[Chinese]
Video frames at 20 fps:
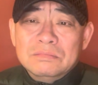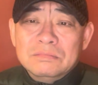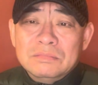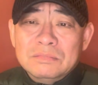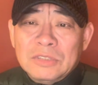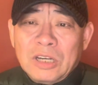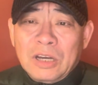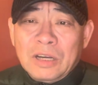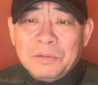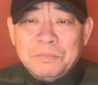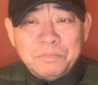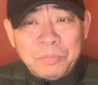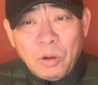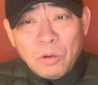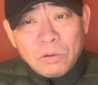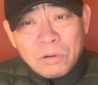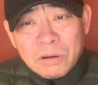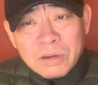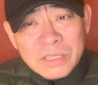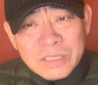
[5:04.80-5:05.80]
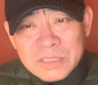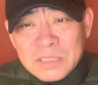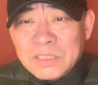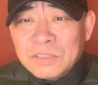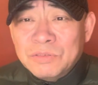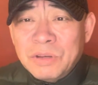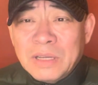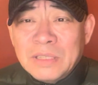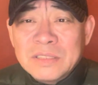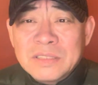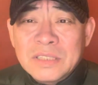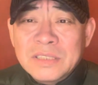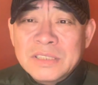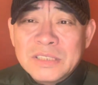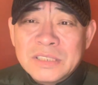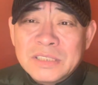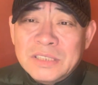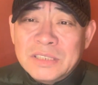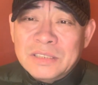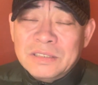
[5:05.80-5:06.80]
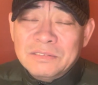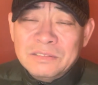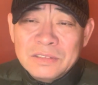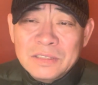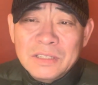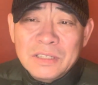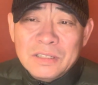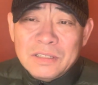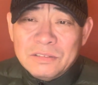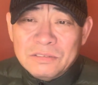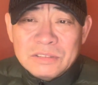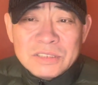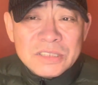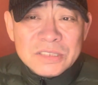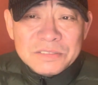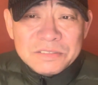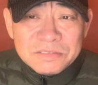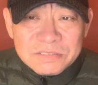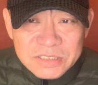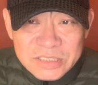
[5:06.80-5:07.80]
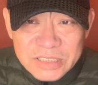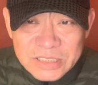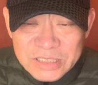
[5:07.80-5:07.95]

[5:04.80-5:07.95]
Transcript: 啊，包括李景泉、曾希圣、吴志福这